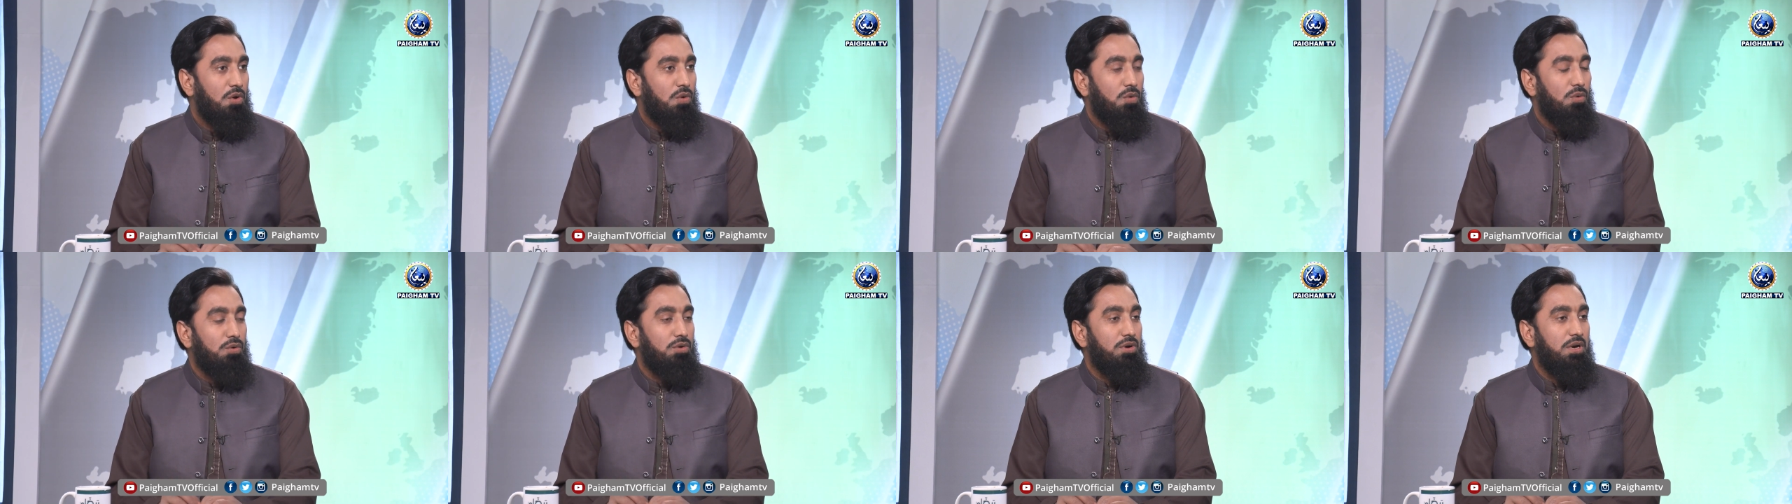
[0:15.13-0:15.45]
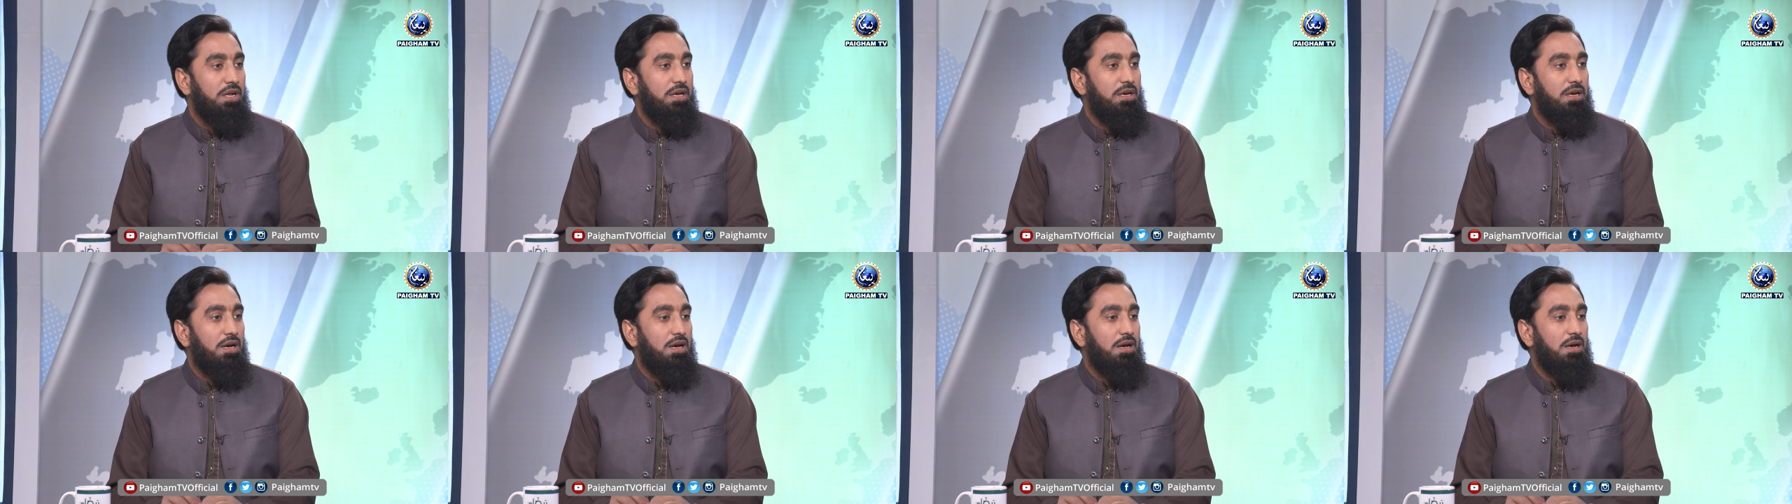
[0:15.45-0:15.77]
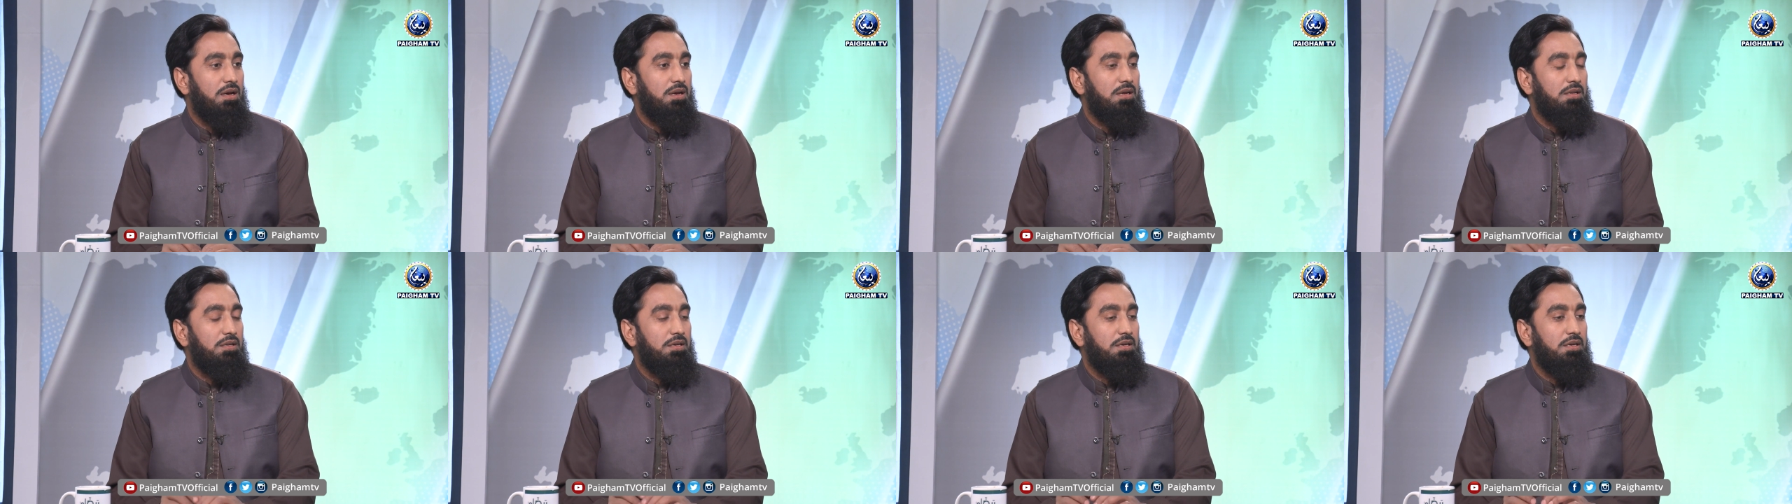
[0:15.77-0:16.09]
उन्होंने कहा
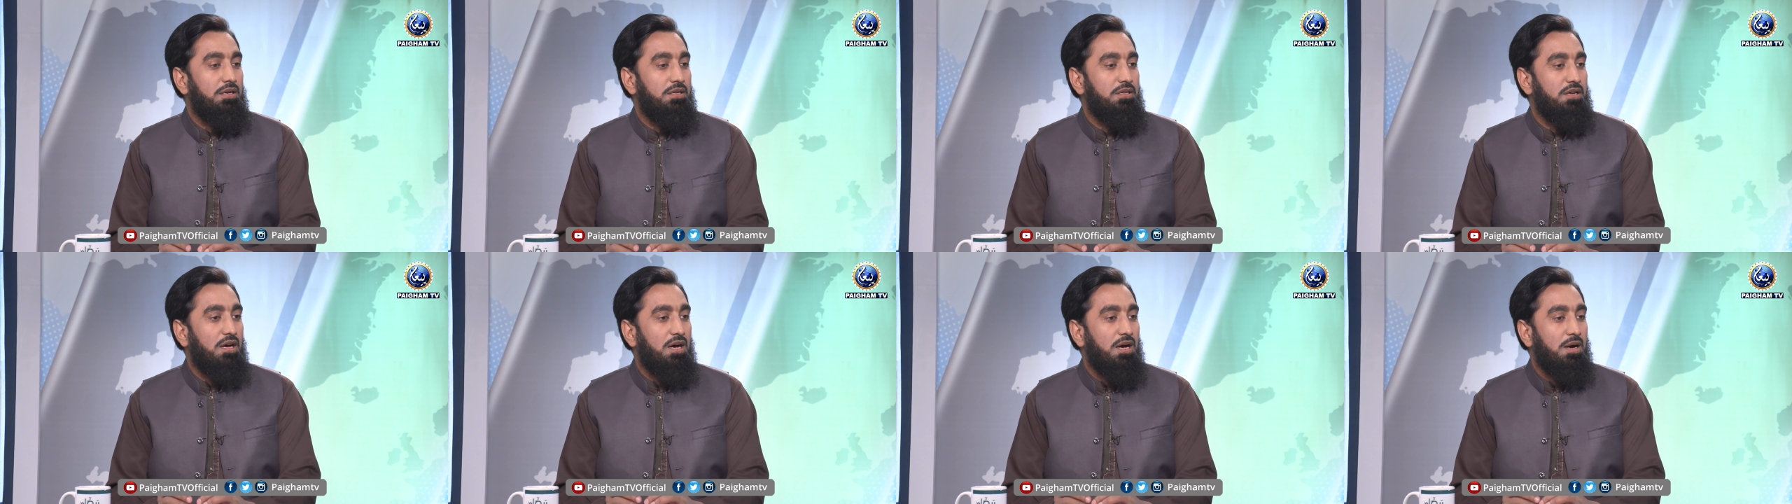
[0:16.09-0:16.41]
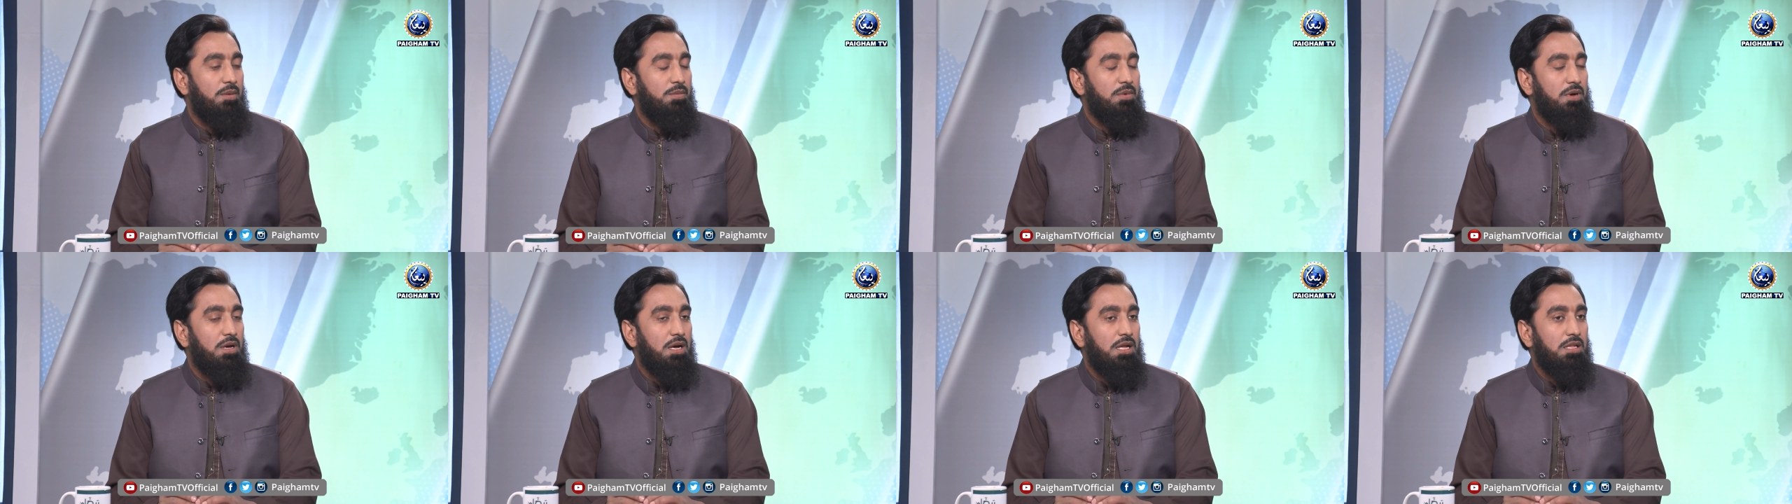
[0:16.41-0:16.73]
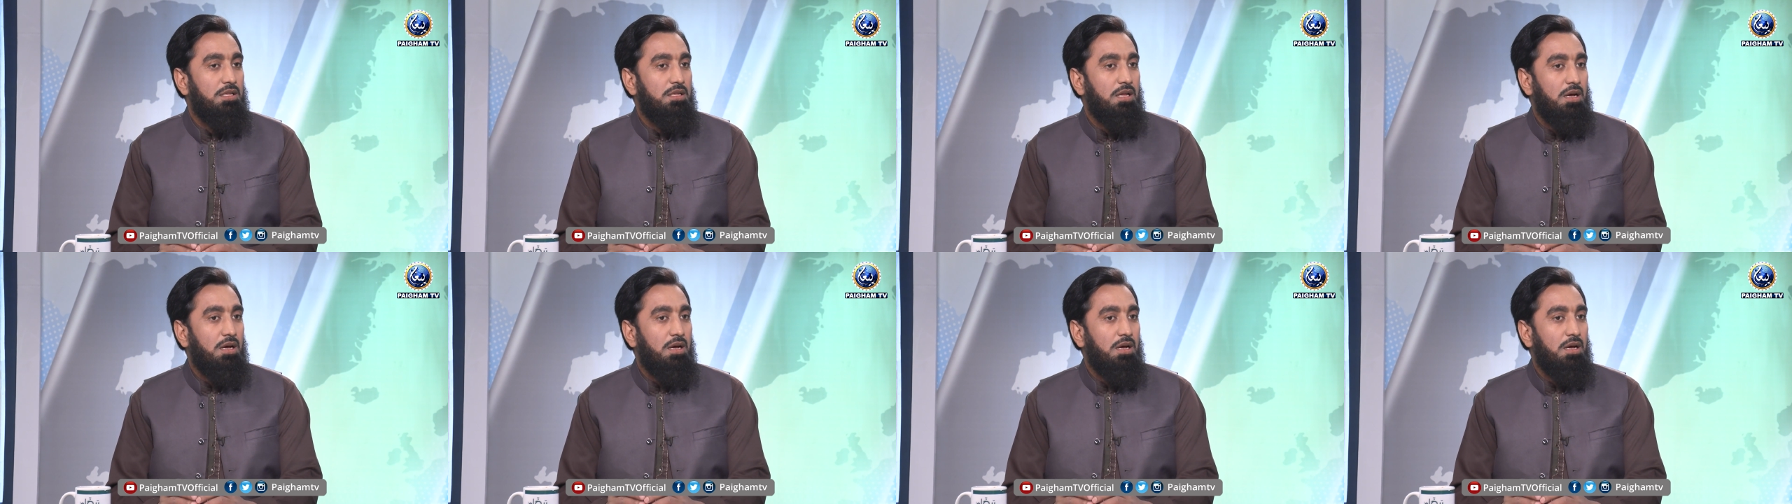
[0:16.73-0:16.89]
कि जी हिजाब का